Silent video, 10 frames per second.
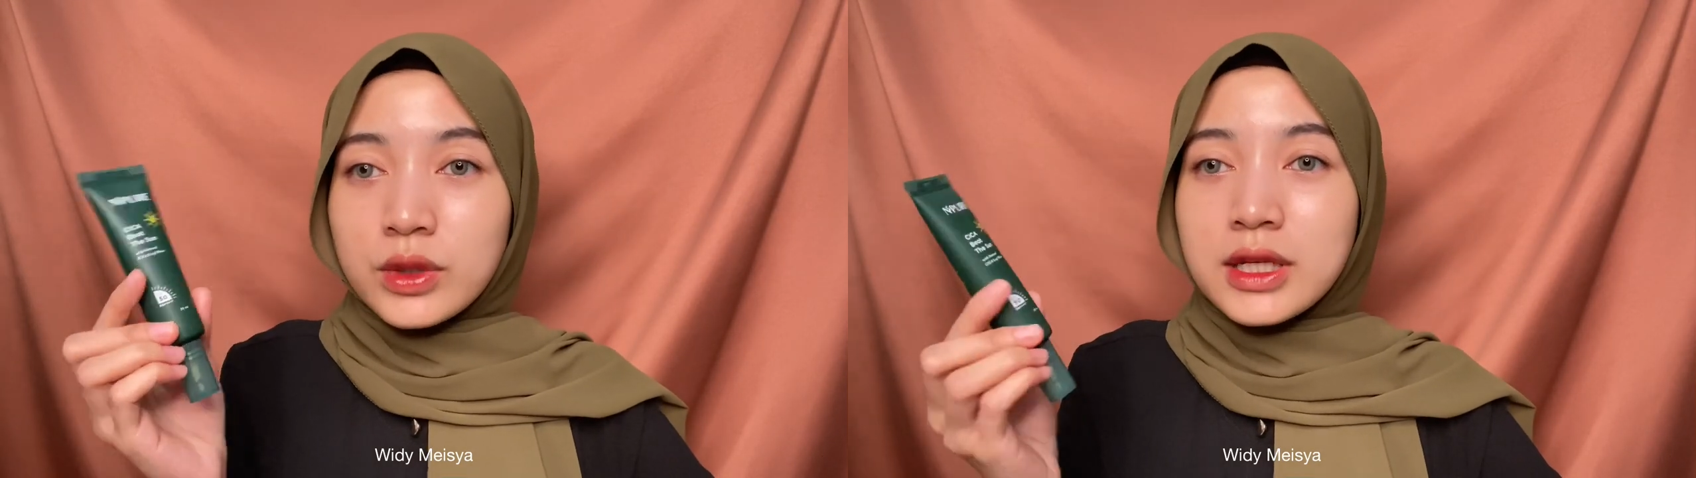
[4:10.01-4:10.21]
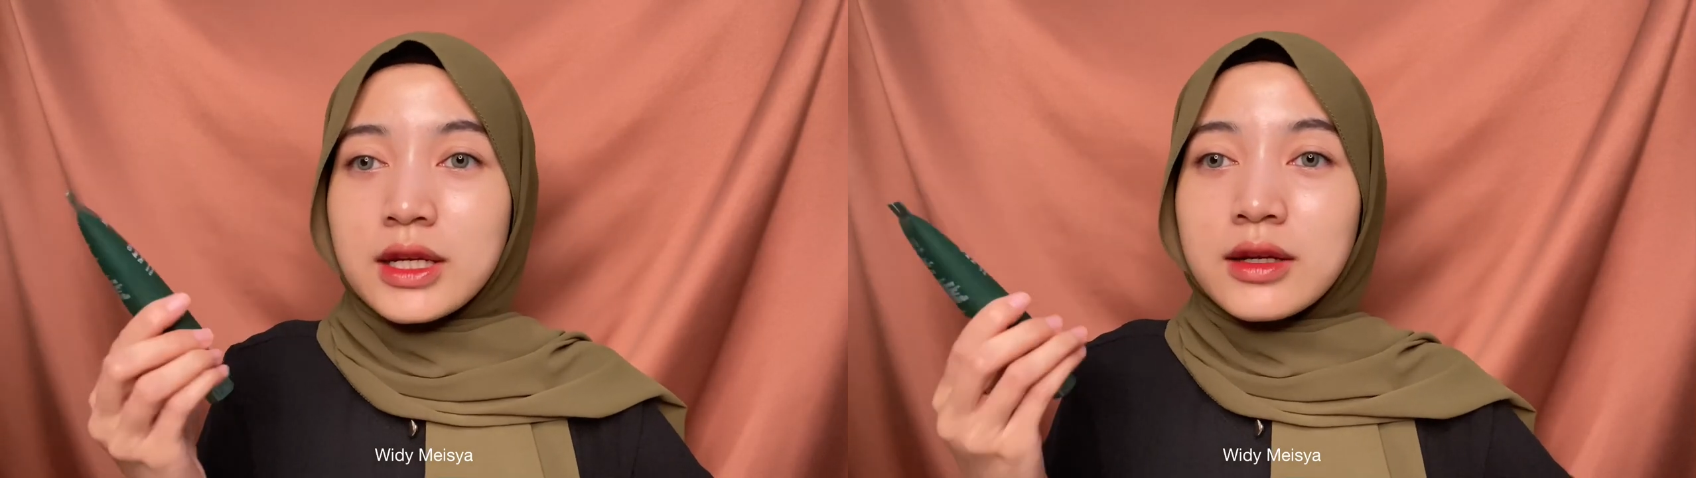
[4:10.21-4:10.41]

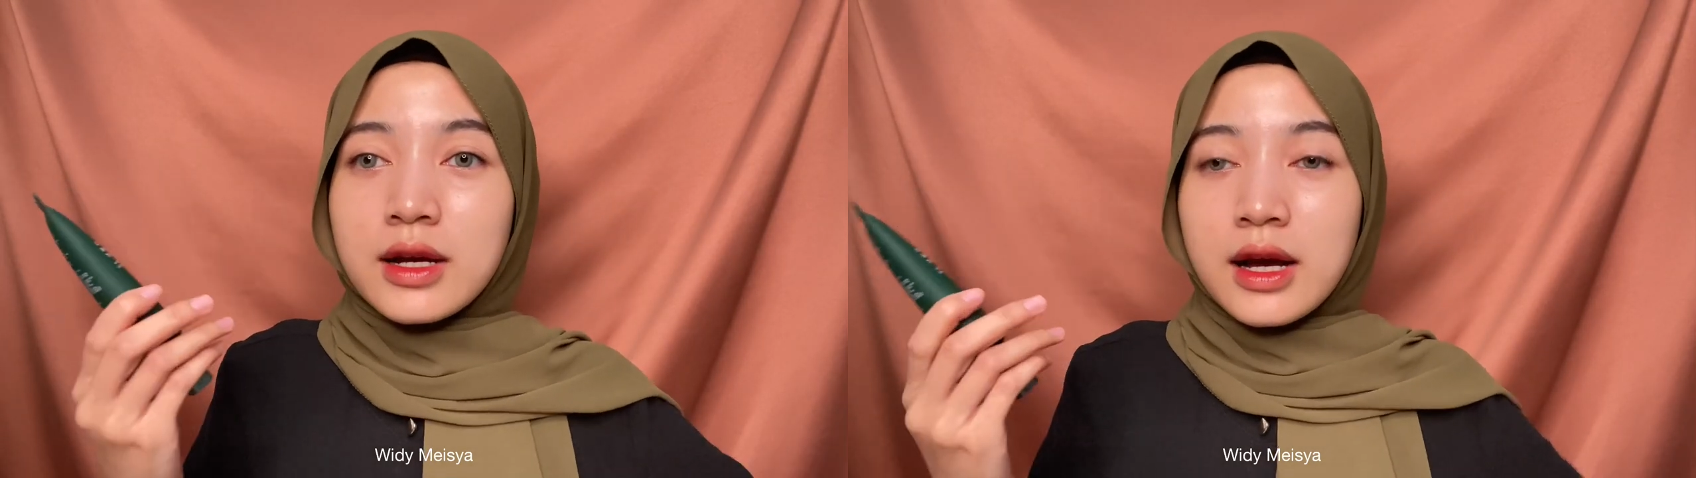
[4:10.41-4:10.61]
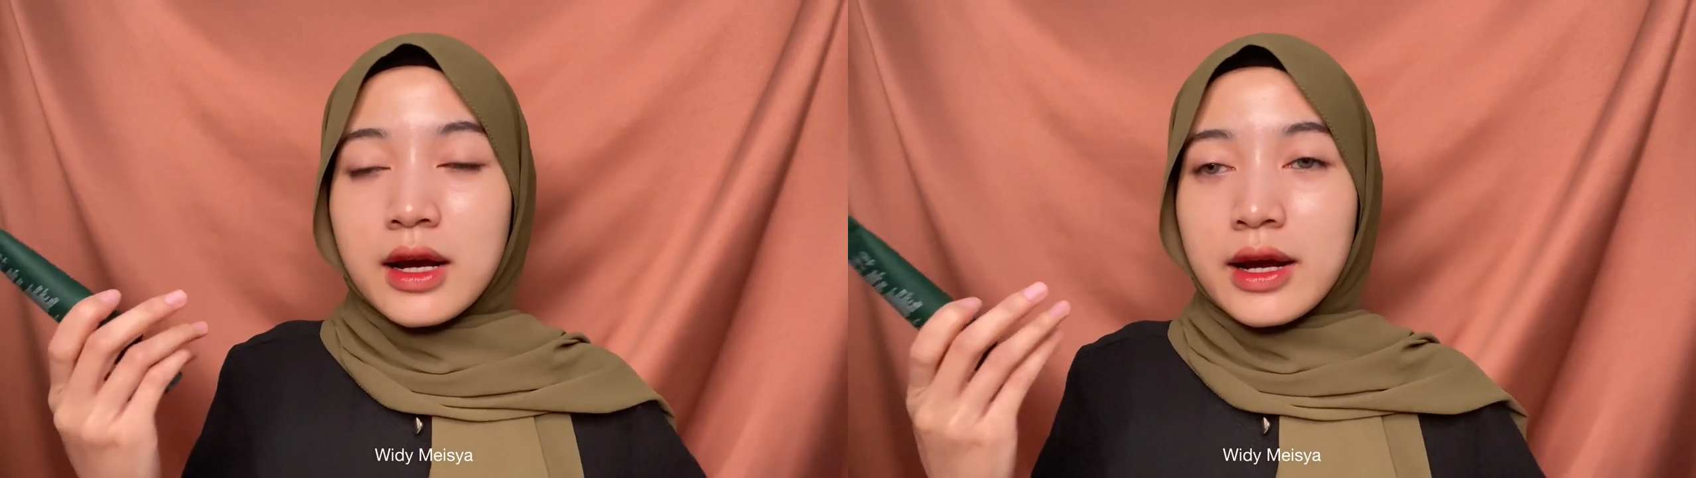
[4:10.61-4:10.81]
jadi
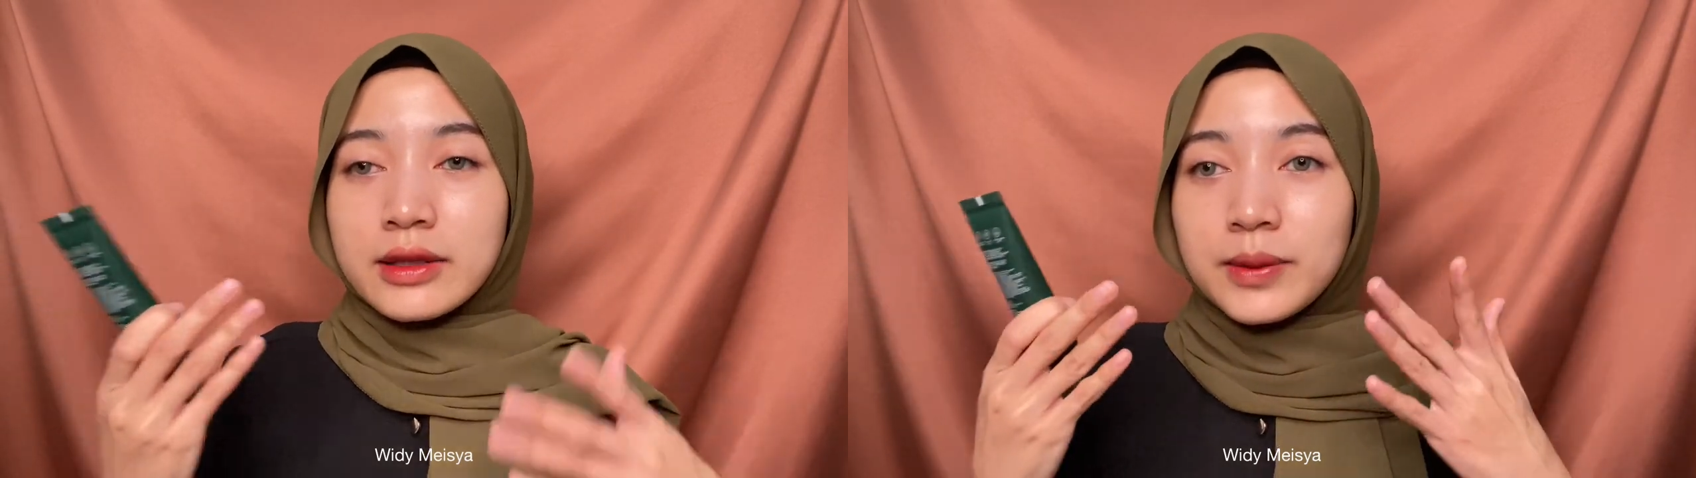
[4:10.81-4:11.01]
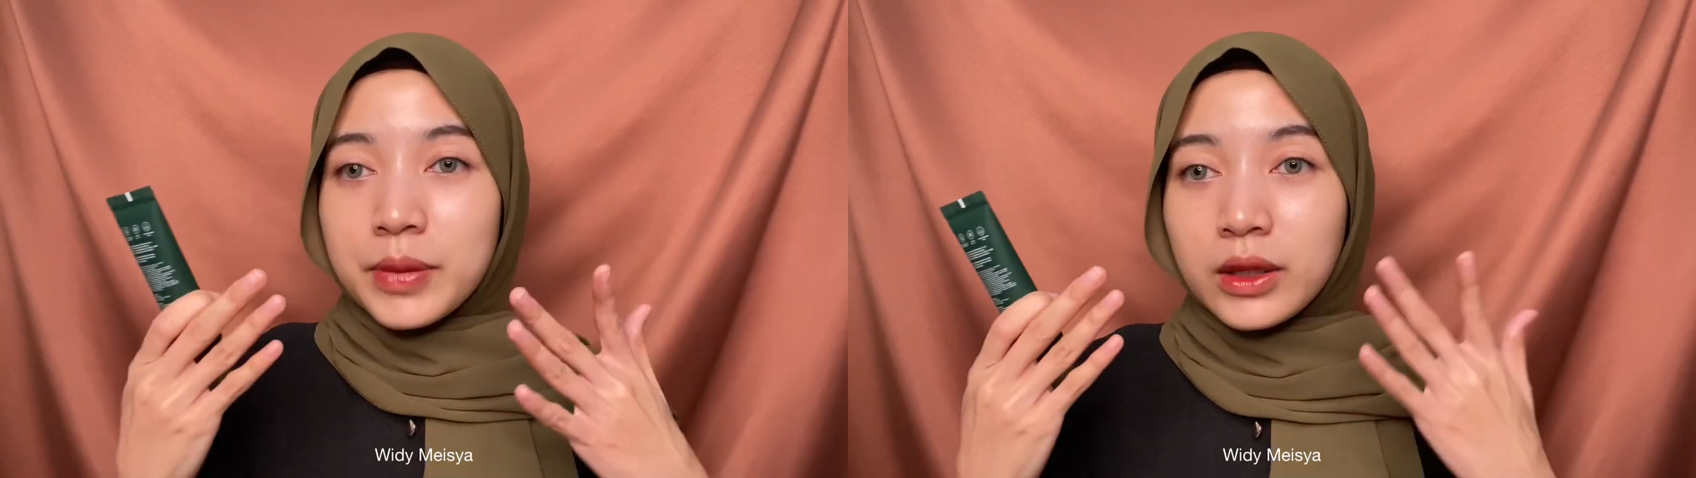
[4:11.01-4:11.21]
nggak
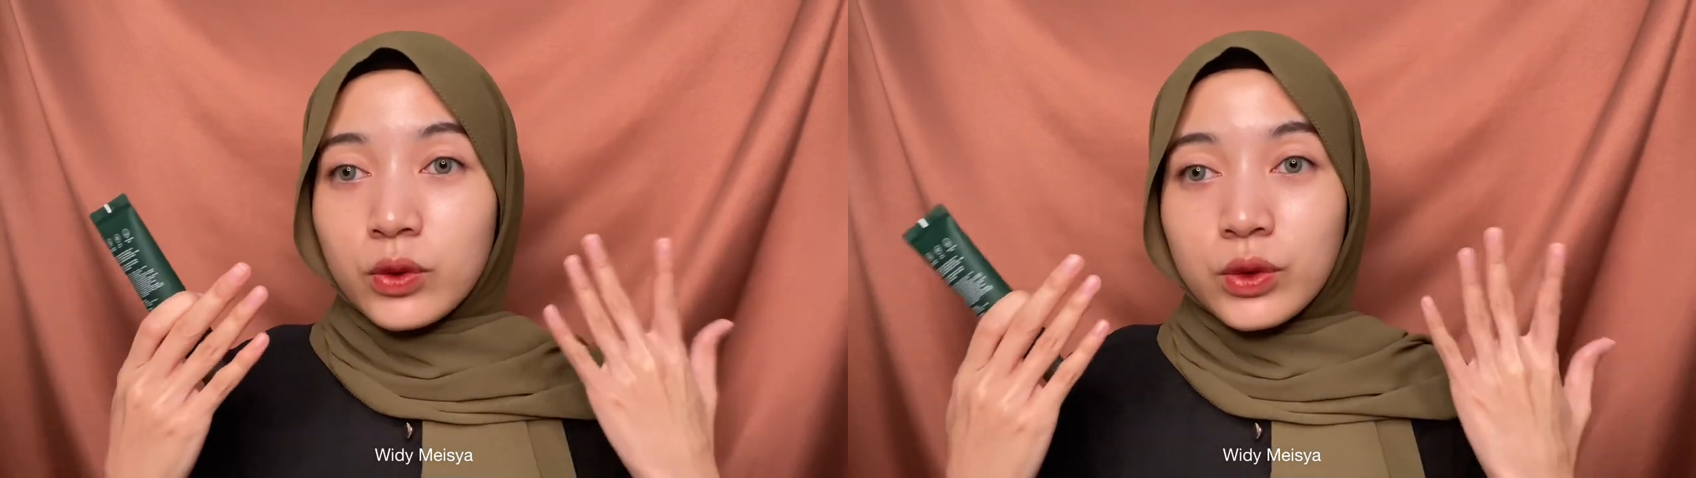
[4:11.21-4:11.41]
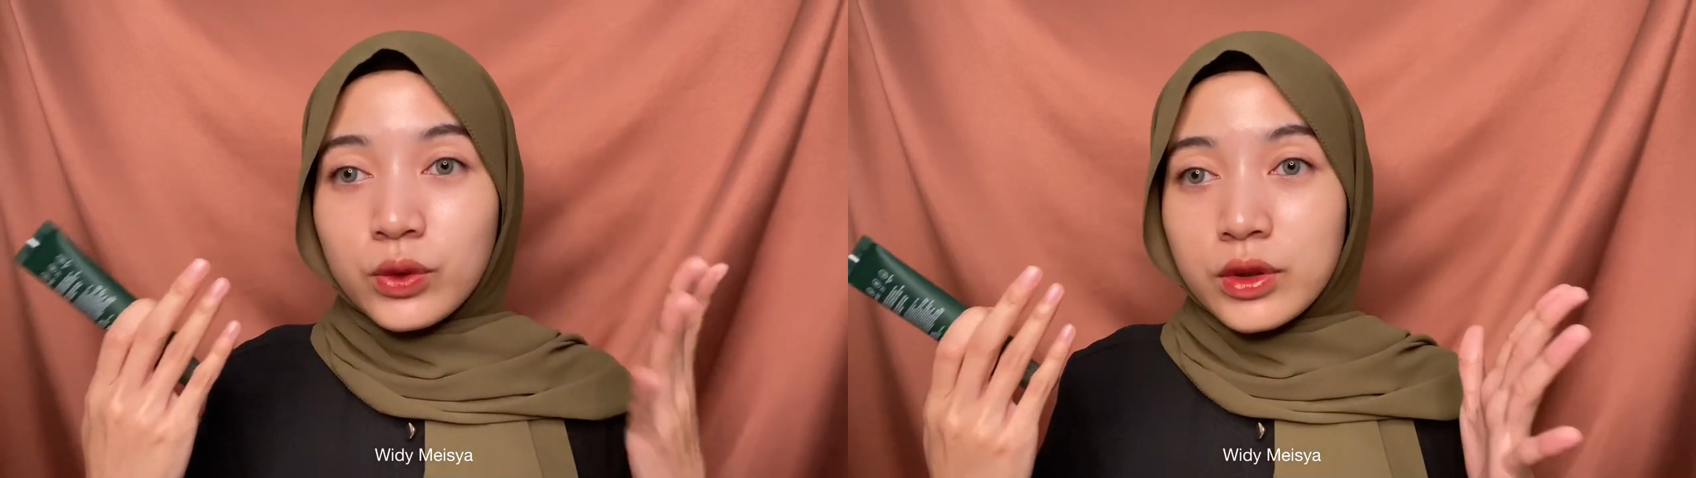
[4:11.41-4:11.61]
kayak cepat
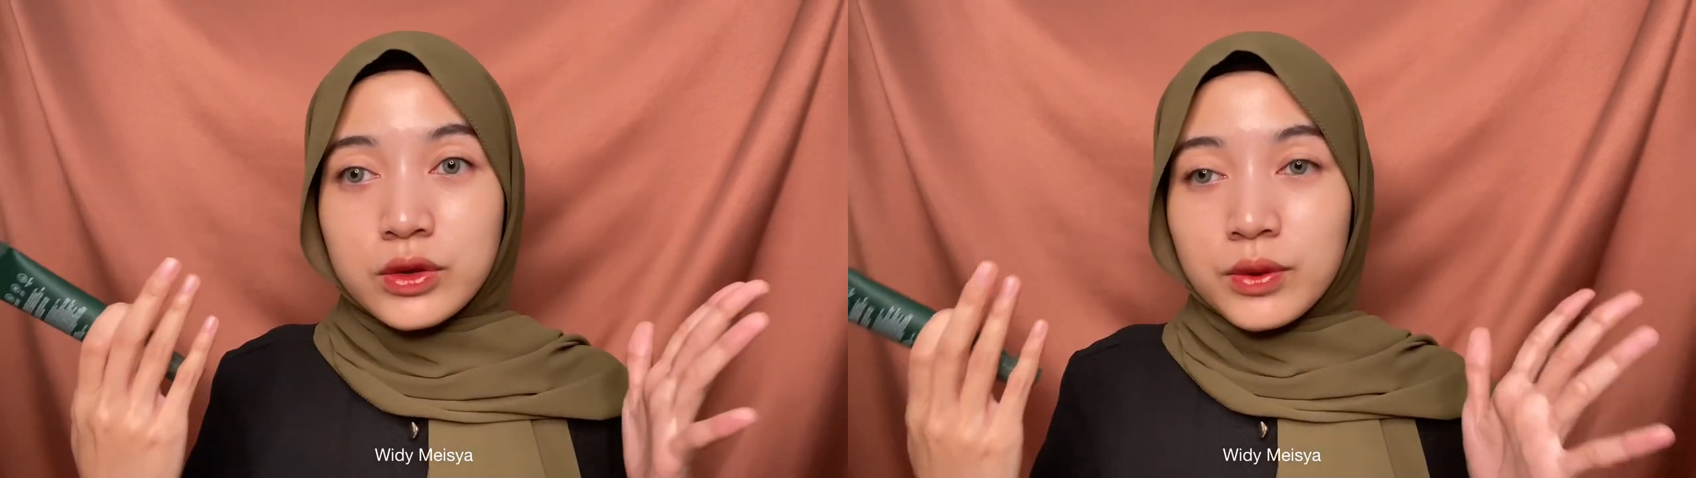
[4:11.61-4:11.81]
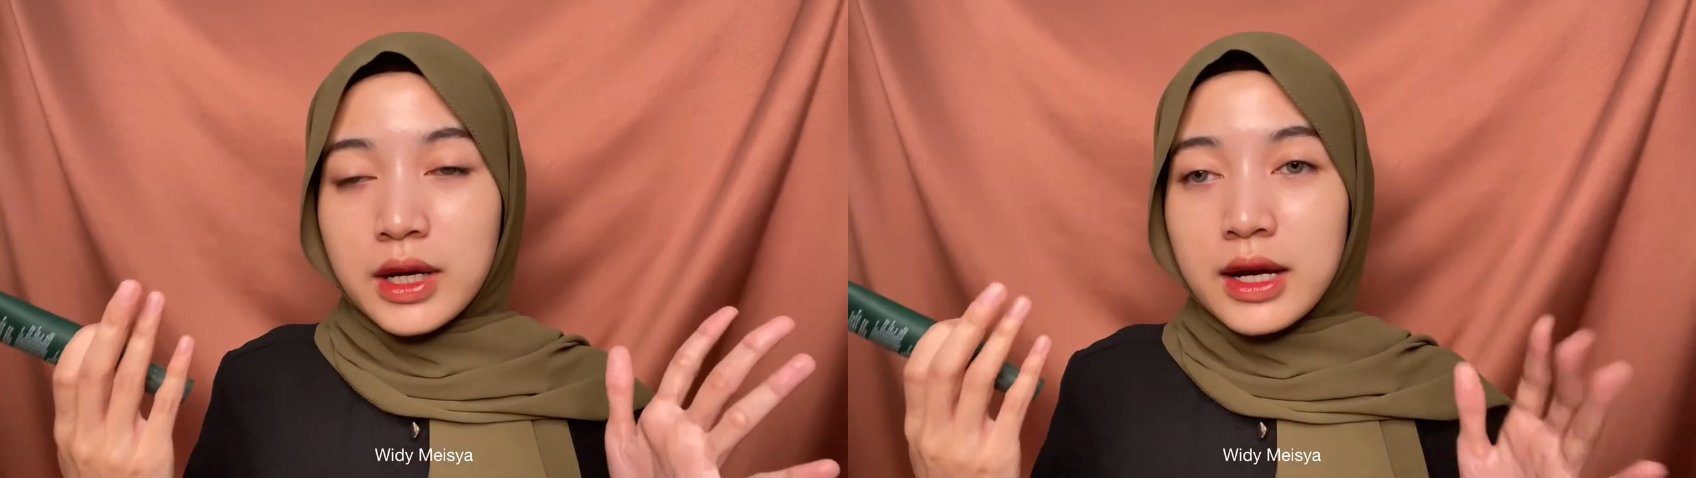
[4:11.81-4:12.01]
luntur
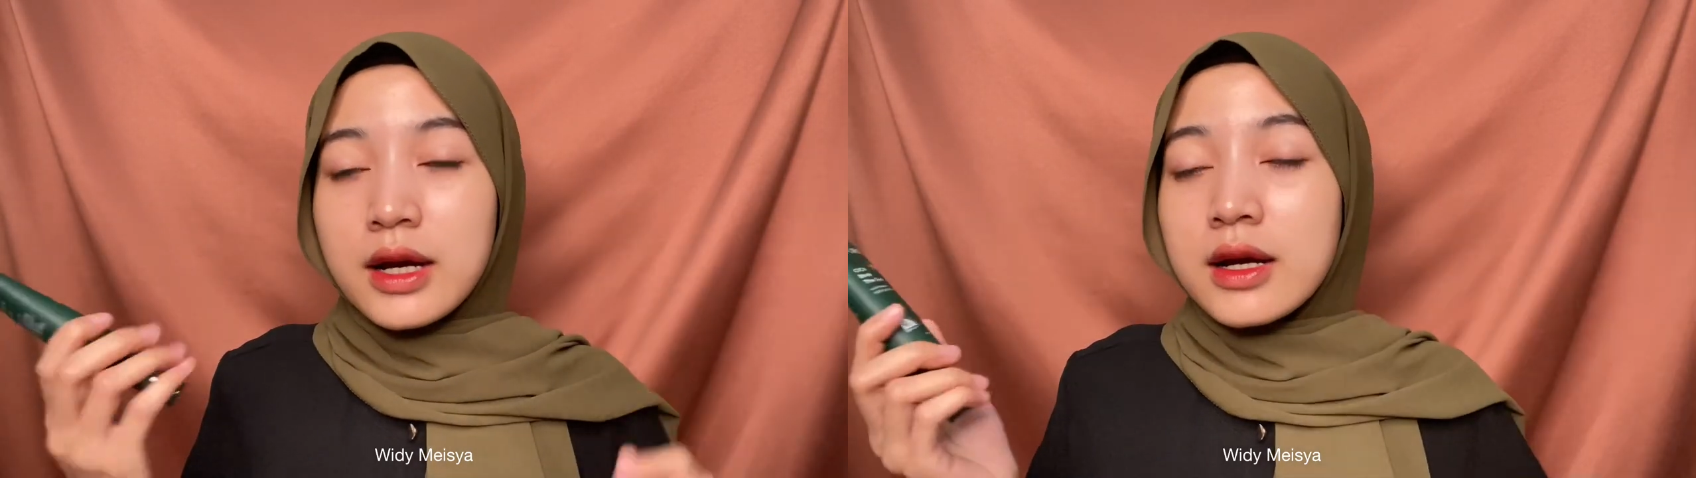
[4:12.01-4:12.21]
juga.